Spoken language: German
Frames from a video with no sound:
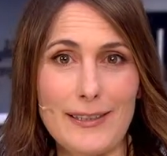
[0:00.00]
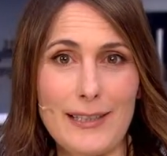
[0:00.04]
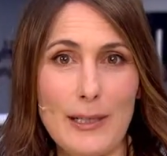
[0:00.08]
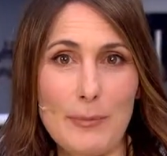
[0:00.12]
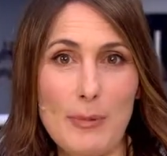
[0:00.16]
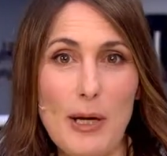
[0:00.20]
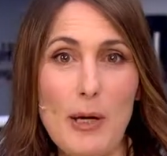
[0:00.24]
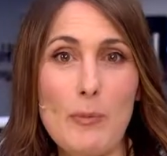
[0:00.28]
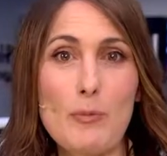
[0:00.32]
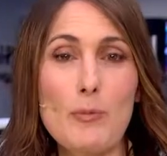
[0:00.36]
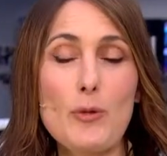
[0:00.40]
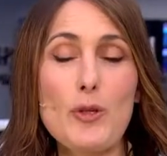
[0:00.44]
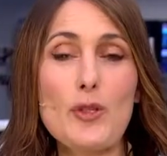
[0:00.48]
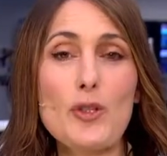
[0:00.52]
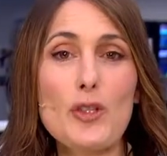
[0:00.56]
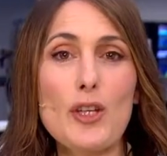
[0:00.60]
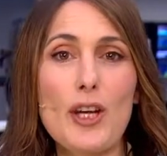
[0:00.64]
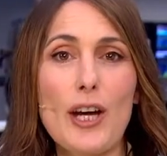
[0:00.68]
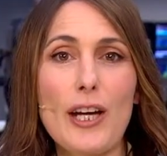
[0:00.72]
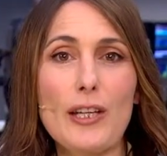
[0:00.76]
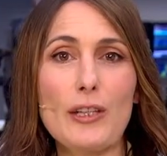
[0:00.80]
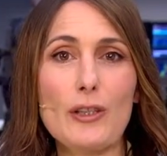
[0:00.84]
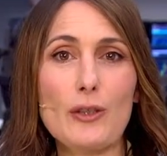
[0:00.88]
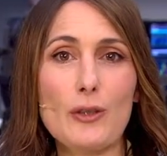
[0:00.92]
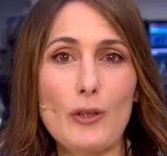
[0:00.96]
Dabei müsste
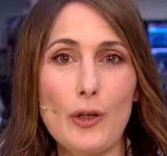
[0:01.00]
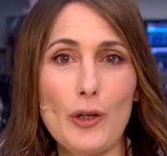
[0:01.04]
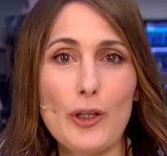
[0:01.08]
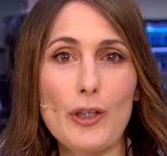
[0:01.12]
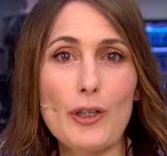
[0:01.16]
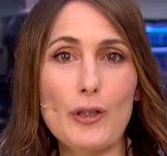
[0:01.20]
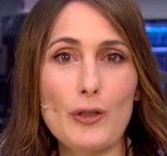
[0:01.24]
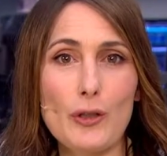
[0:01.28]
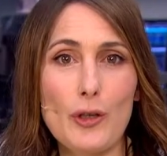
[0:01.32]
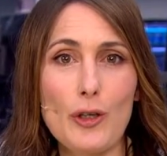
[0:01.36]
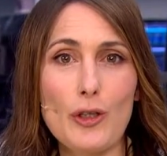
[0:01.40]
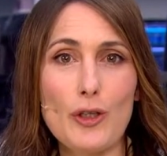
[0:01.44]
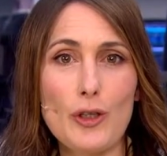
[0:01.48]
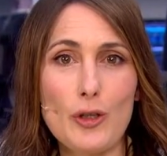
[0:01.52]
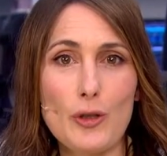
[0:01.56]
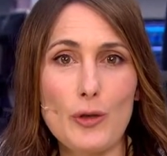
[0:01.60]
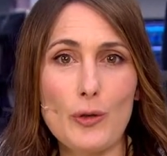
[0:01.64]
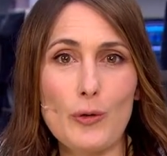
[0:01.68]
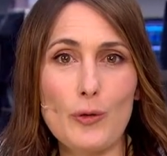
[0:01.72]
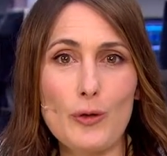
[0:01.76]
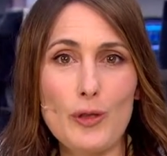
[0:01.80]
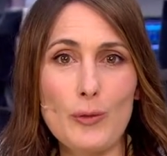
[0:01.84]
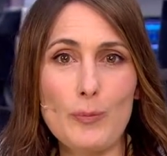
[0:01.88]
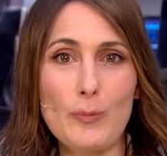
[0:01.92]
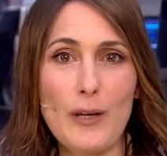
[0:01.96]
eine neue deutsche
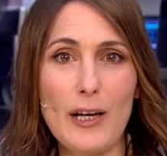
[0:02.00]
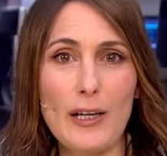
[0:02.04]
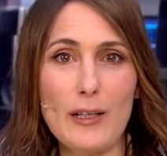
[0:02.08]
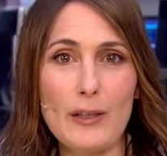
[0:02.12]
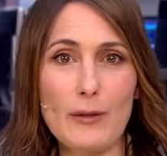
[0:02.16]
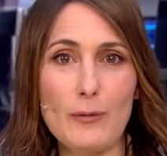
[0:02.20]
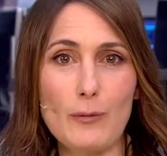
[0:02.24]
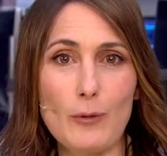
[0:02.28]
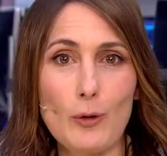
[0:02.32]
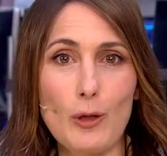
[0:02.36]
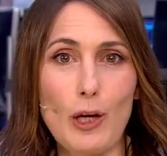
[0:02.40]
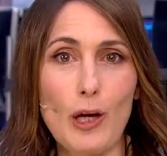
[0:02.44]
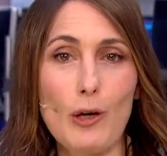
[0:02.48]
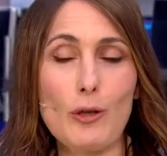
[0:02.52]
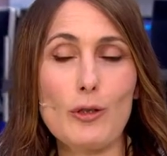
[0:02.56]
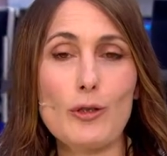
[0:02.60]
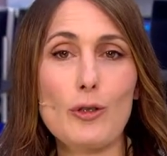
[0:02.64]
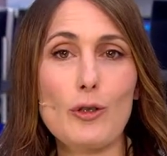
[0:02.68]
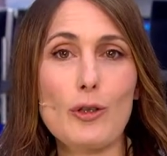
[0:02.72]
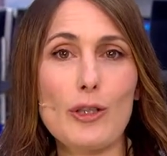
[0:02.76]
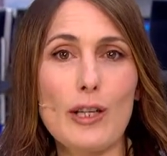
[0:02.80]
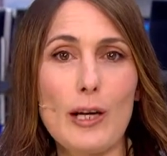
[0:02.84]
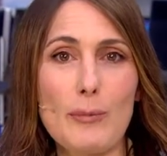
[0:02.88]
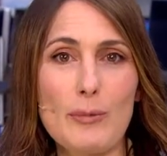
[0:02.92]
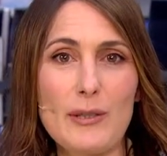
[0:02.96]
Großbank wohl auch
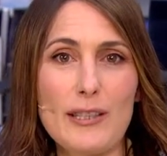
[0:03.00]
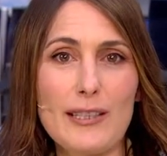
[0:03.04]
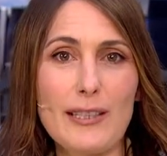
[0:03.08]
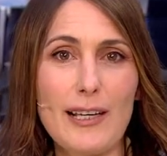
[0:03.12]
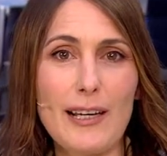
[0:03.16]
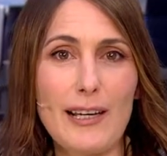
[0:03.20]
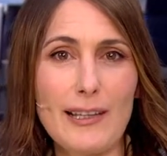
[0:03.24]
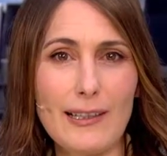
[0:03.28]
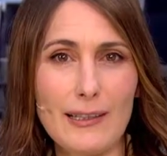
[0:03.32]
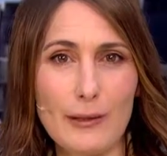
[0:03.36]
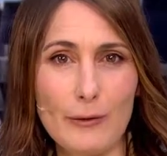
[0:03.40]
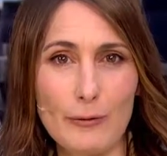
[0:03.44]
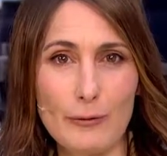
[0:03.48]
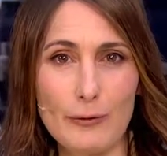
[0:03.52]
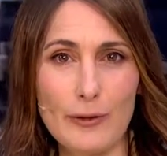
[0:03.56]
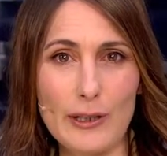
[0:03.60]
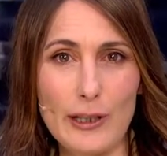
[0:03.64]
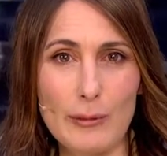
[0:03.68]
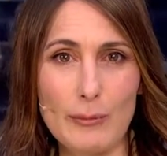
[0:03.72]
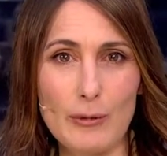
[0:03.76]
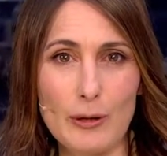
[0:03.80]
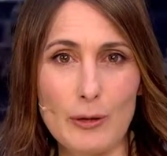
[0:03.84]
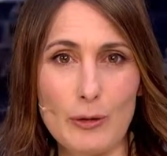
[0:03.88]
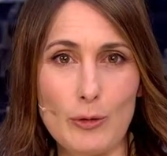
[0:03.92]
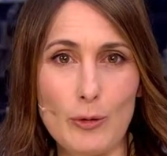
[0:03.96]
noch Kapital
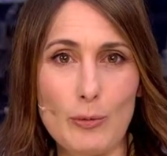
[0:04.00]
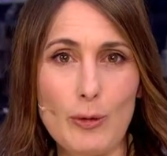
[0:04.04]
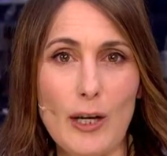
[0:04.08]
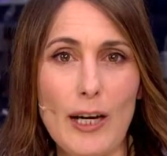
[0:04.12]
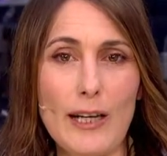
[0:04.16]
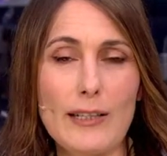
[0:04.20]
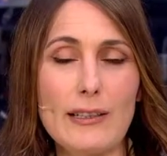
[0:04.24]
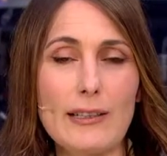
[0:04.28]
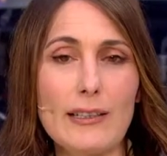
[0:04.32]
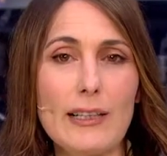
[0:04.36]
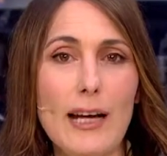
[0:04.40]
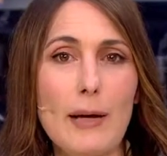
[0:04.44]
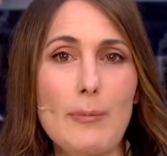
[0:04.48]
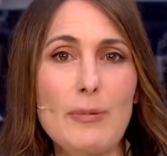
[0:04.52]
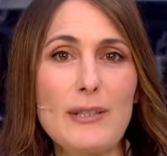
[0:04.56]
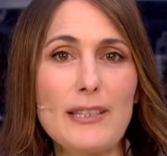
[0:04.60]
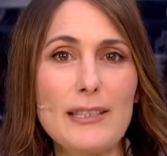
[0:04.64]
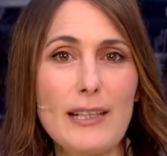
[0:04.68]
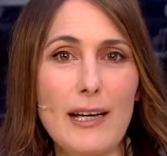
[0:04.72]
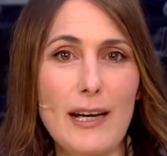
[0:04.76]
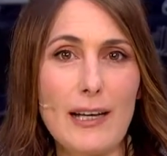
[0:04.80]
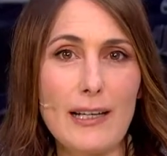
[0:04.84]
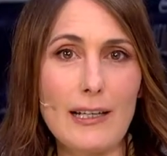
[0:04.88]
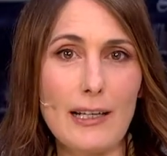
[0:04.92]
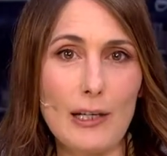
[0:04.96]
aufnehmen über eine
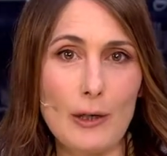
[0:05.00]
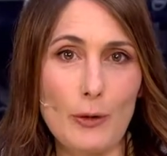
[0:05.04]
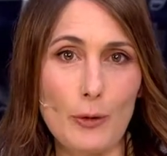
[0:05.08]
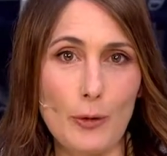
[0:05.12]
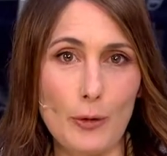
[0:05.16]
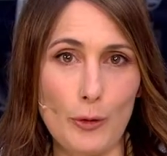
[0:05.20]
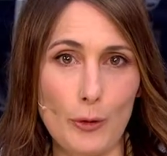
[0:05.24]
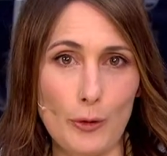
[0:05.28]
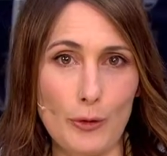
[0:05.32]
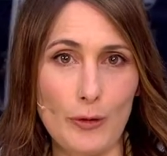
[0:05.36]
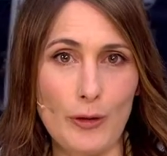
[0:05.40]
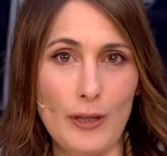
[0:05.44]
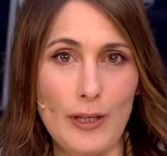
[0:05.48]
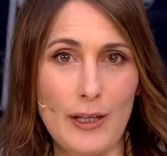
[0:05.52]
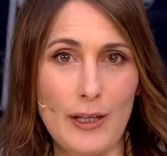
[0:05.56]
Kapitalerhöhung.